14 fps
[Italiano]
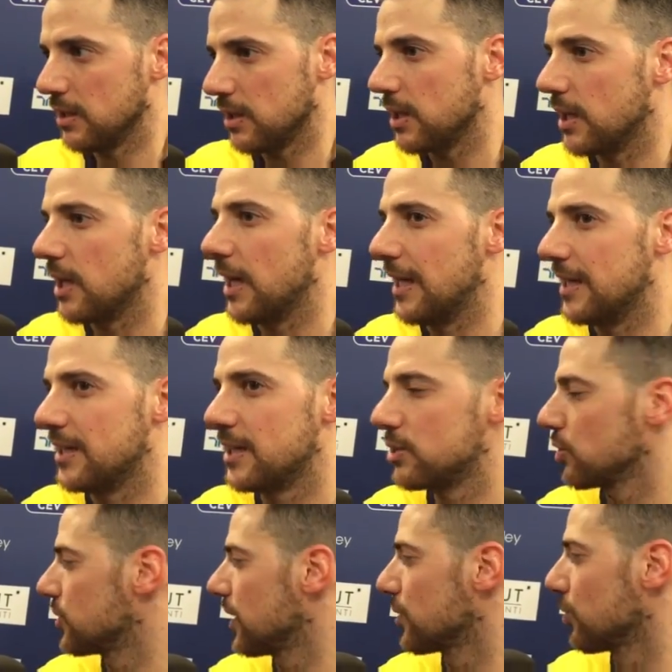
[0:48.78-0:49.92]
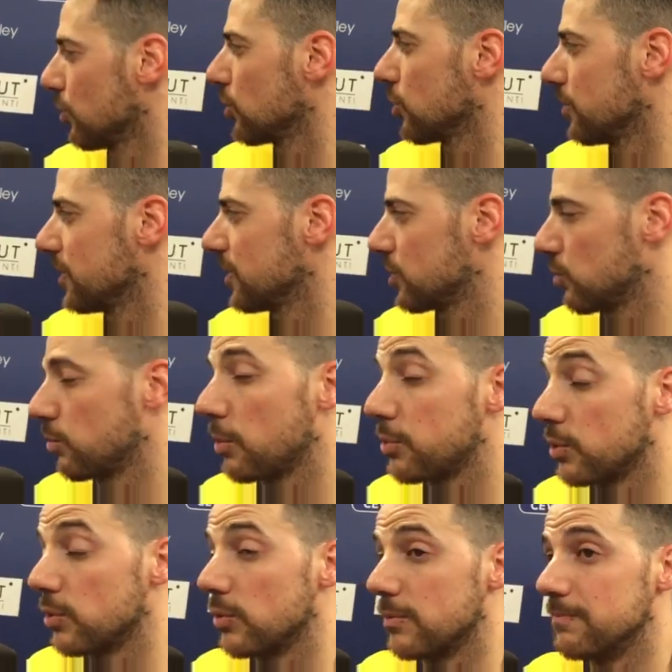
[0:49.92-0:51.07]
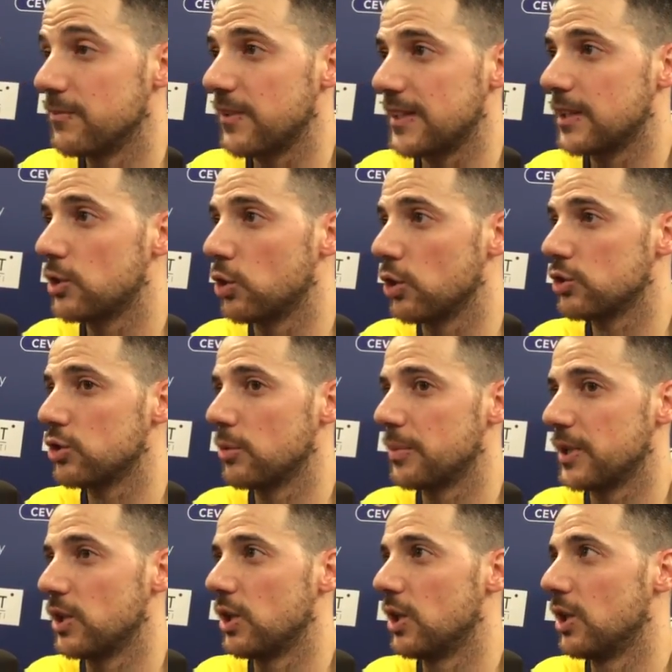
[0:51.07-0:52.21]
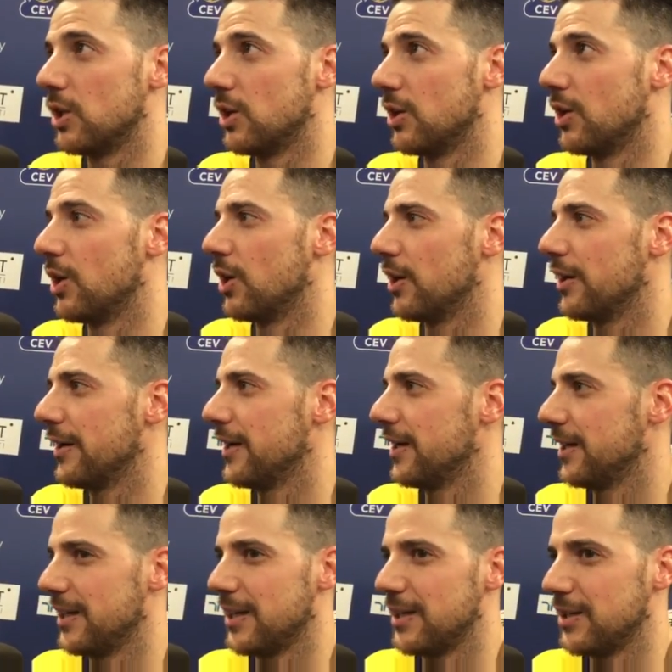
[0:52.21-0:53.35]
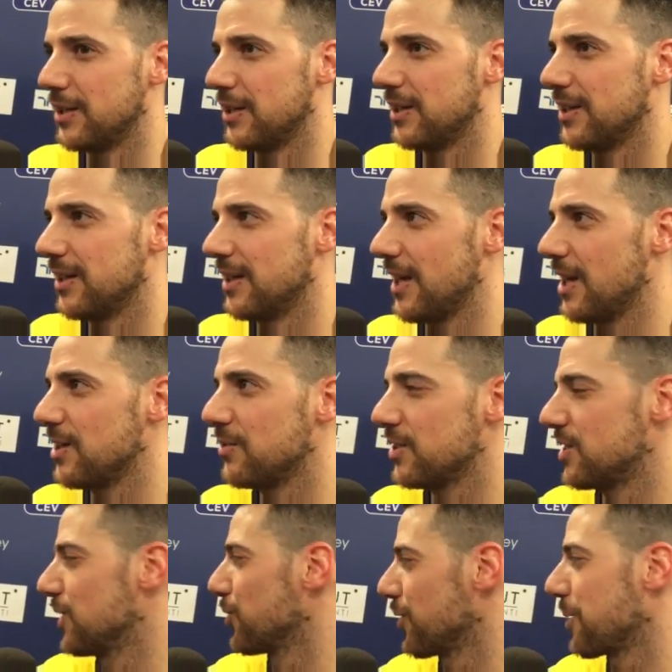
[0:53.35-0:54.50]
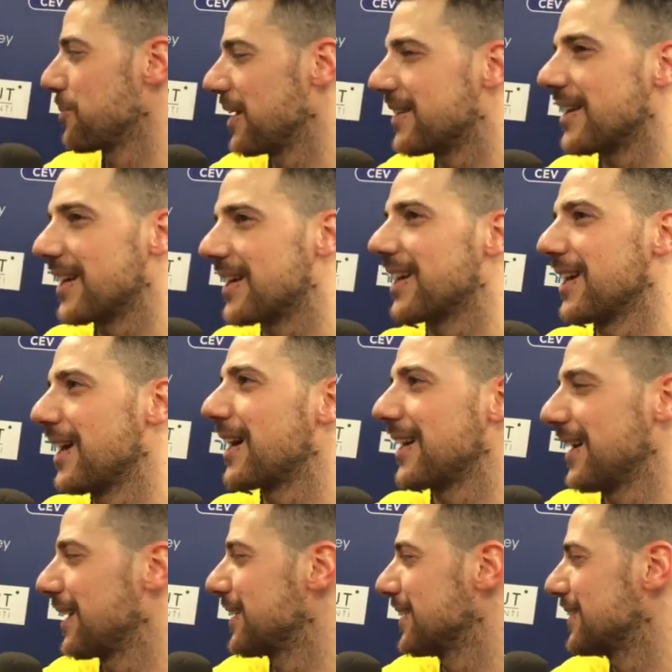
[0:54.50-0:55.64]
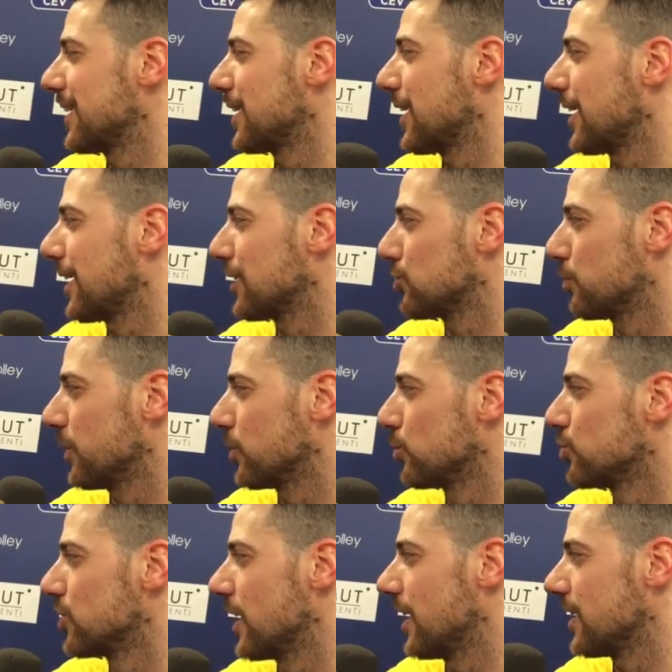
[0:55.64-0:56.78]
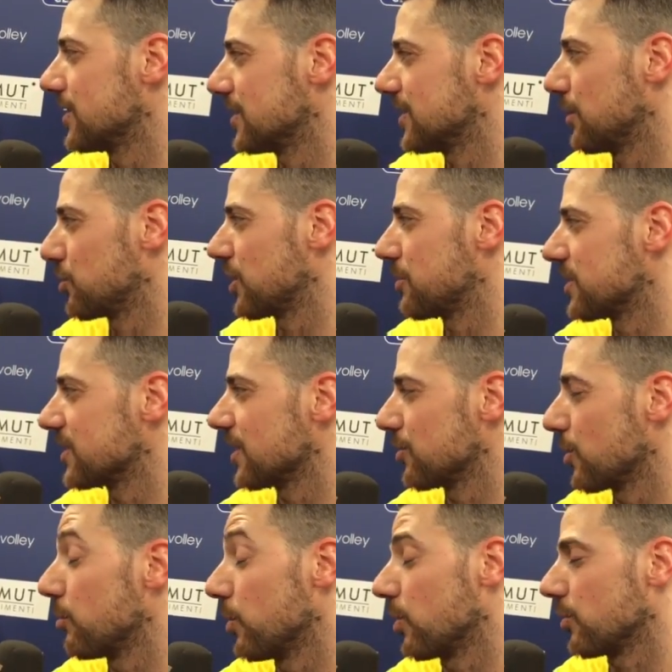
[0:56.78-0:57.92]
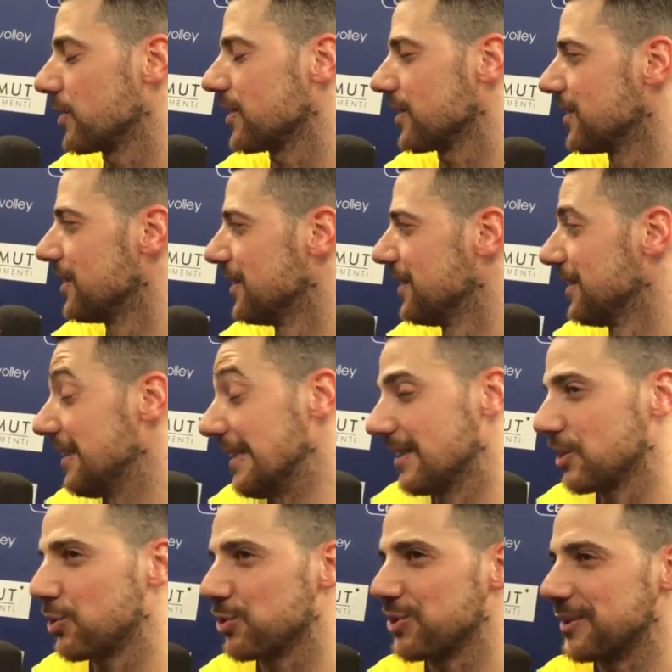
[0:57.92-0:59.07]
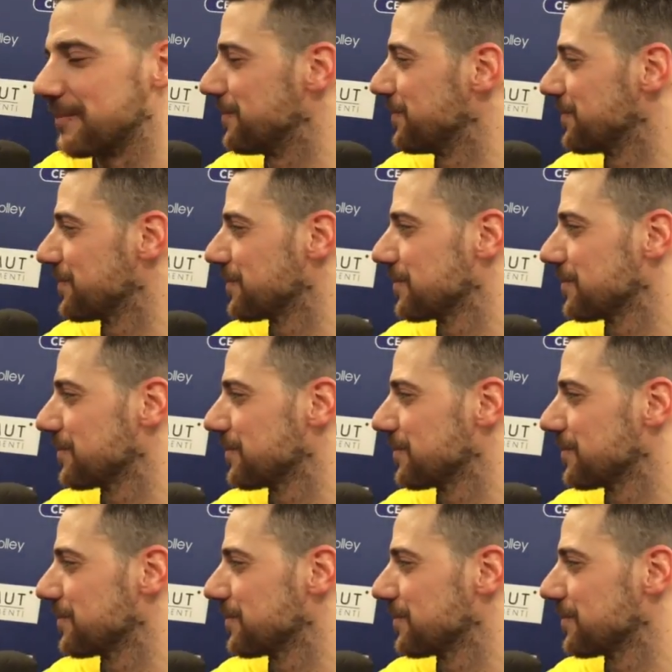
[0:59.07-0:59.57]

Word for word: eh, l'inizio è stato, come dice, un po' più faticoso, però è, è difficile non ammettere che anche la testa su Perugia ci stiamo già pensando da un po', quindi è così.